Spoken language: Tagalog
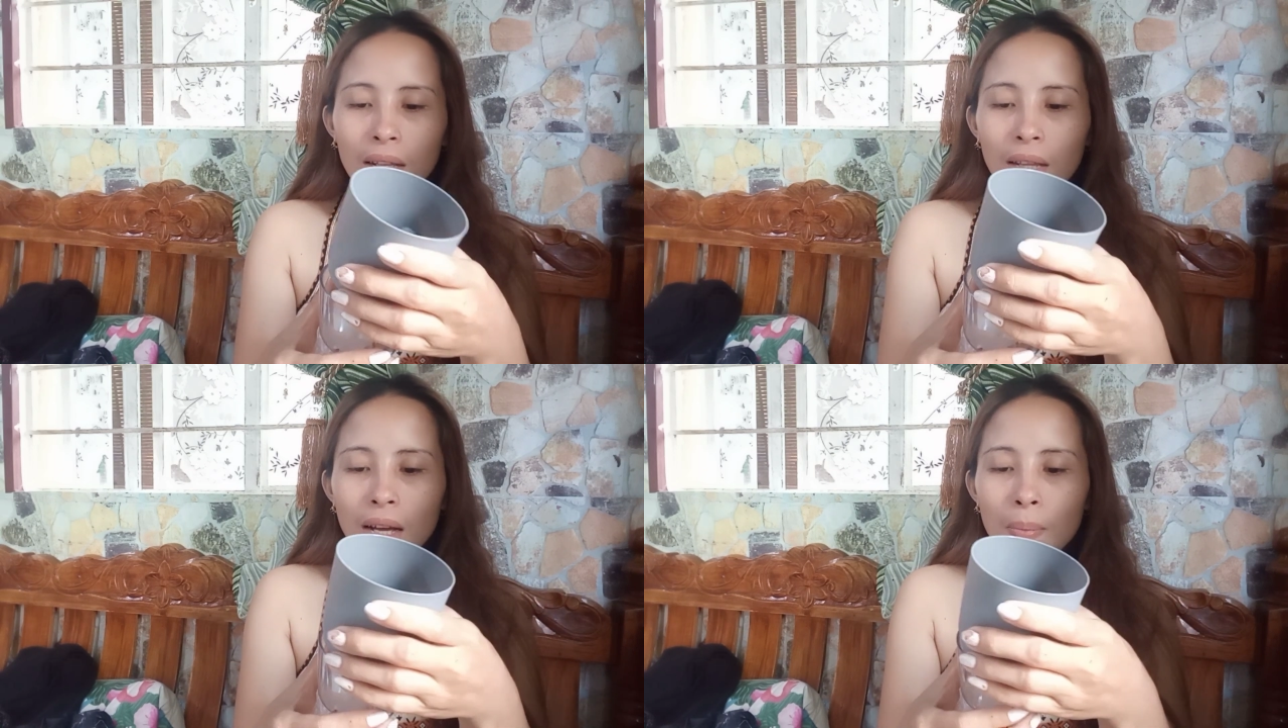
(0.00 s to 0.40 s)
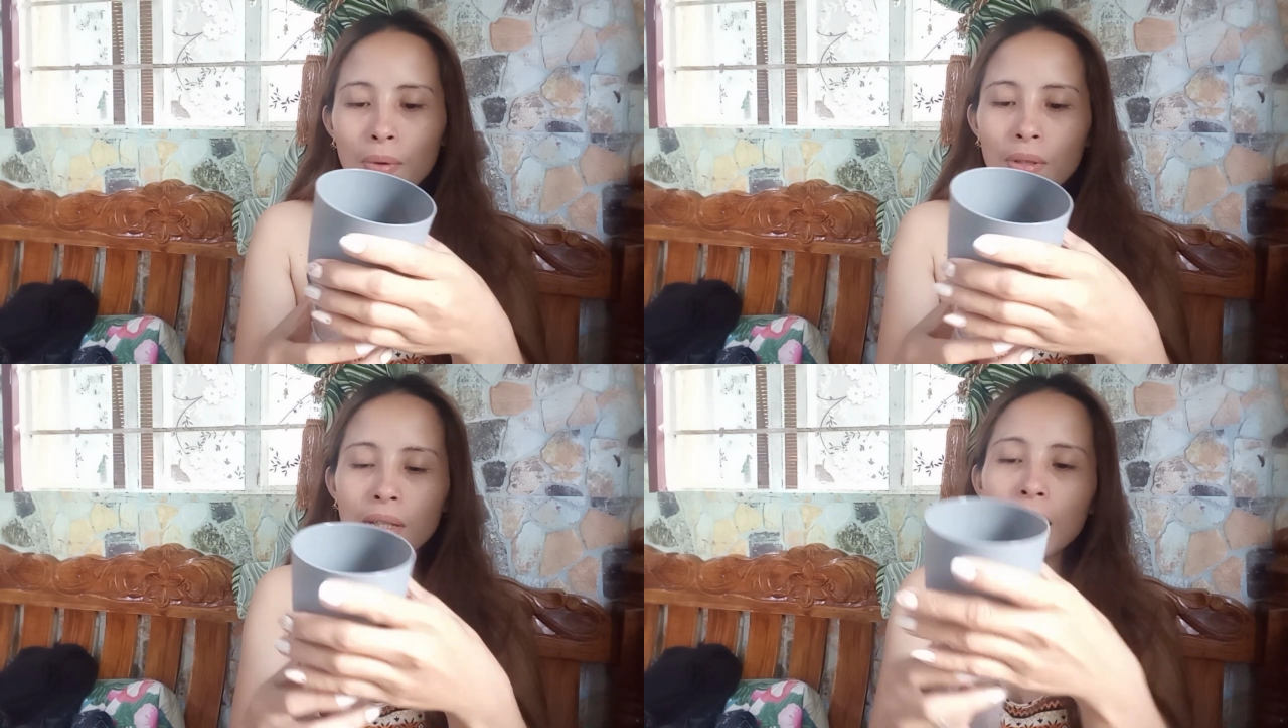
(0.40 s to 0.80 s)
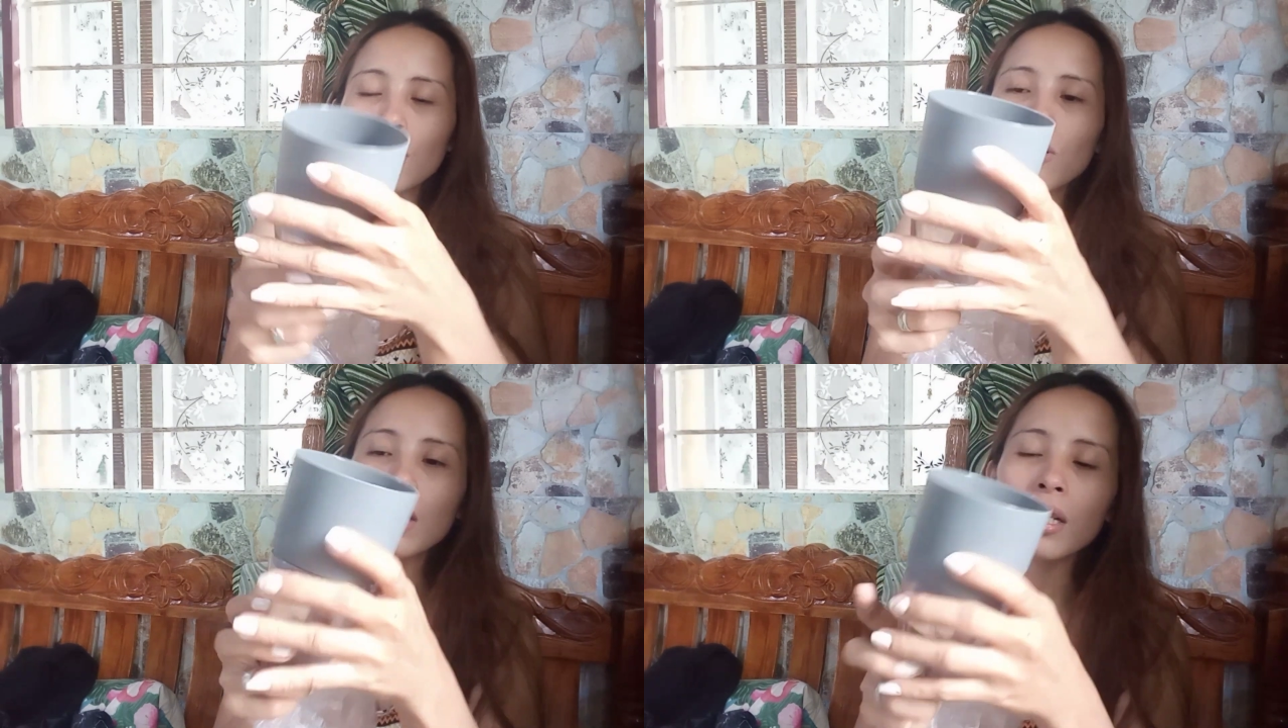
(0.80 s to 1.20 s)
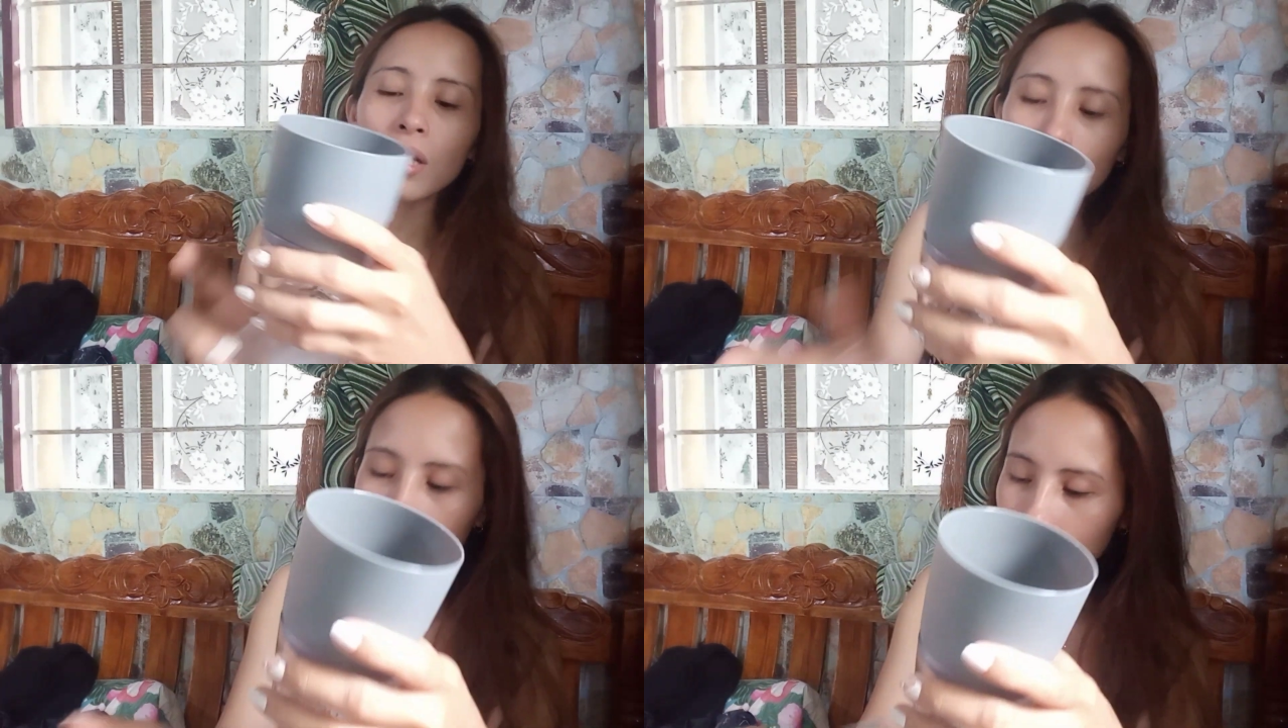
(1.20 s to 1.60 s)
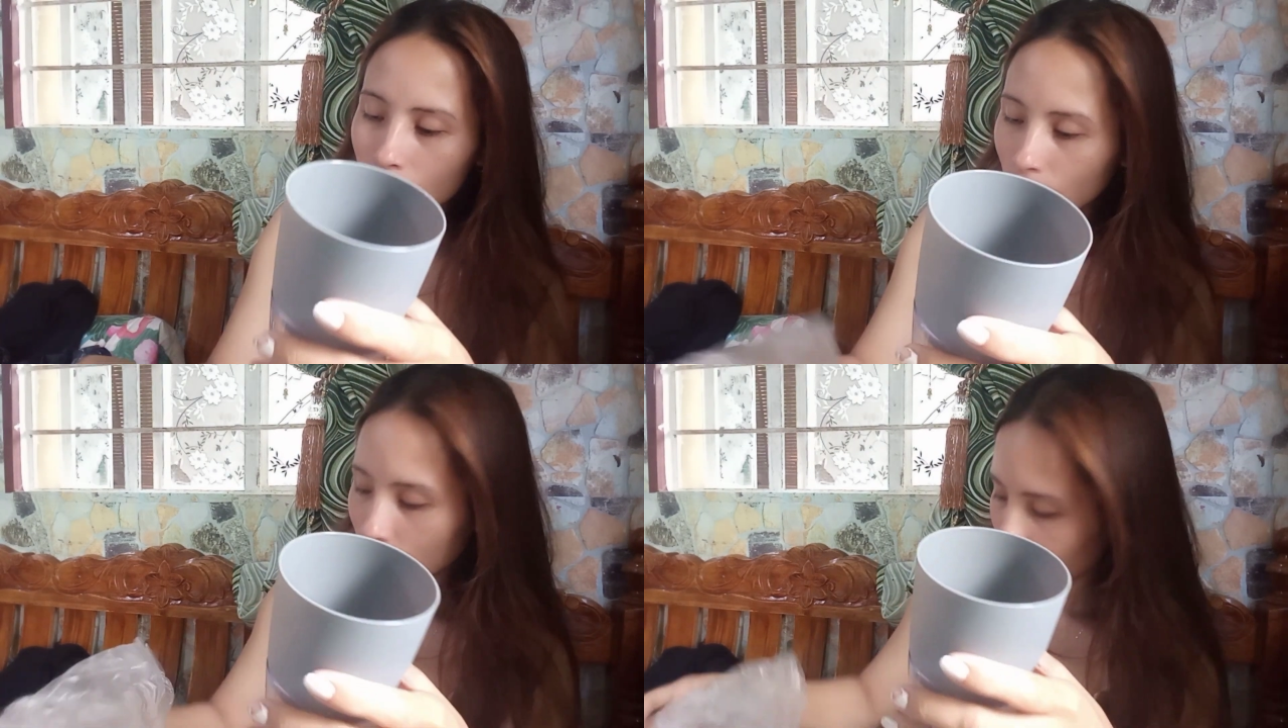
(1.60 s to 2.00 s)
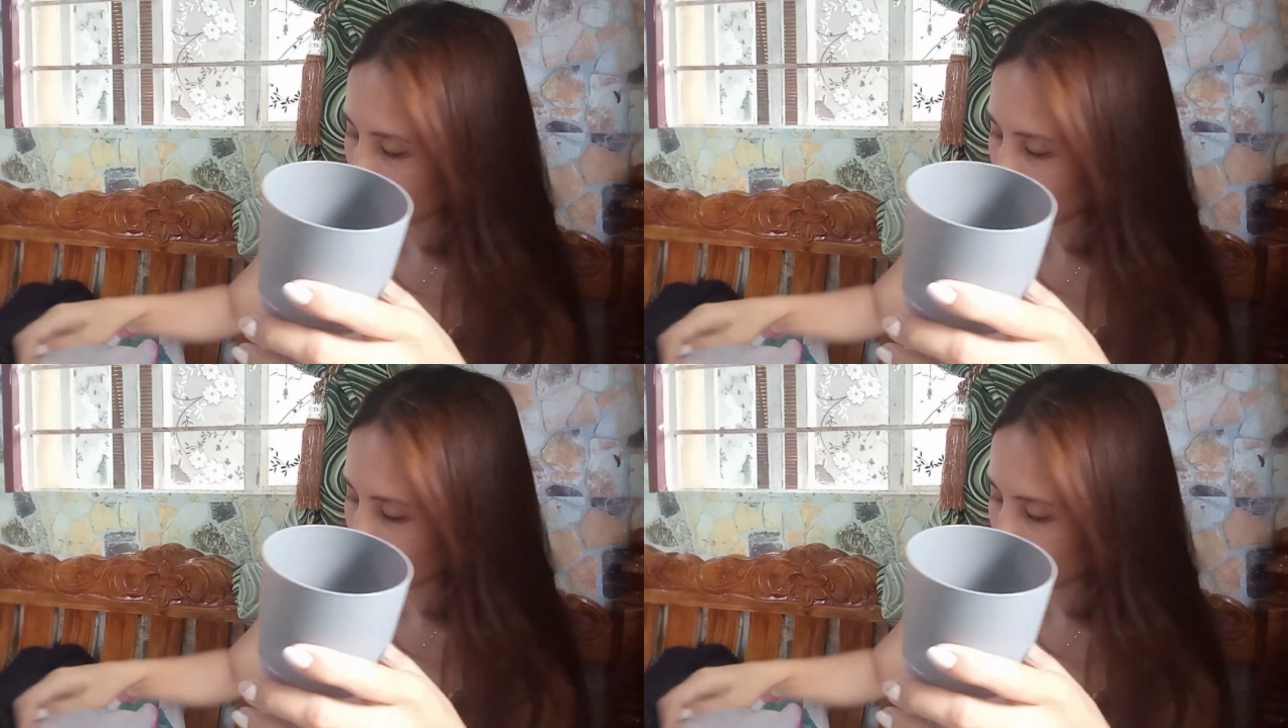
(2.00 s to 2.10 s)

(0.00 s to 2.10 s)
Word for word: Tapos, ganito lang siya guys. Eh.